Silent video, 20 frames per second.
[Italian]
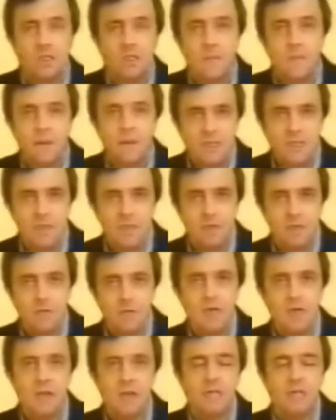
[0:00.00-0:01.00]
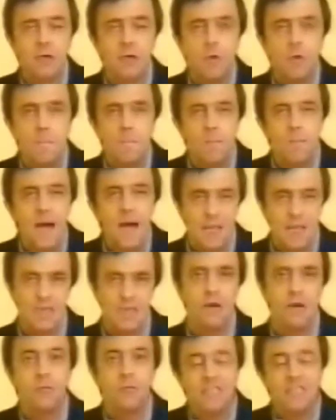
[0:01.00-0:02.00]
ti prende per mano e ti
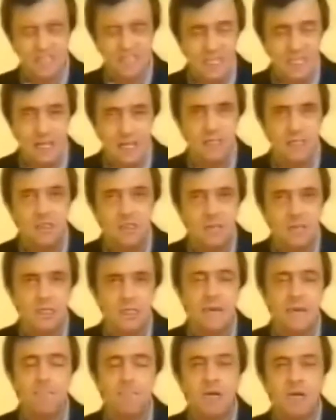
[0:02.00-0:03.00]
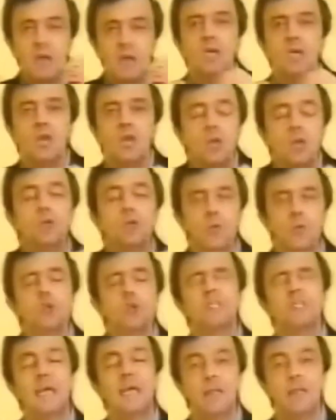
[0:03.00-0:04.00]
accompagna una sera di settembre in uno
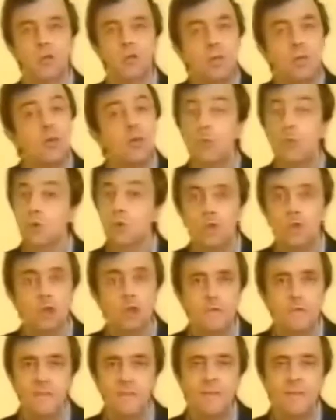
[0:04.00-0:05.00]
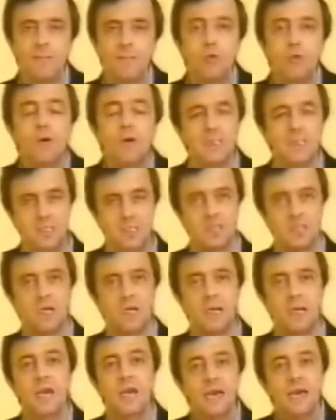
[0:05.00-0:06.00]
stadio che non ci doveva più
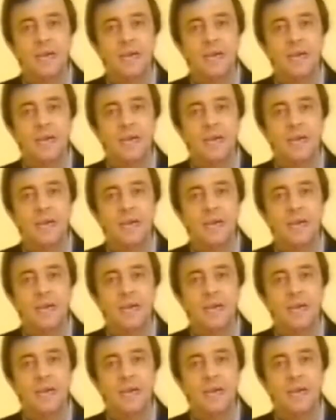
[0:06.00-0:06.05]
essere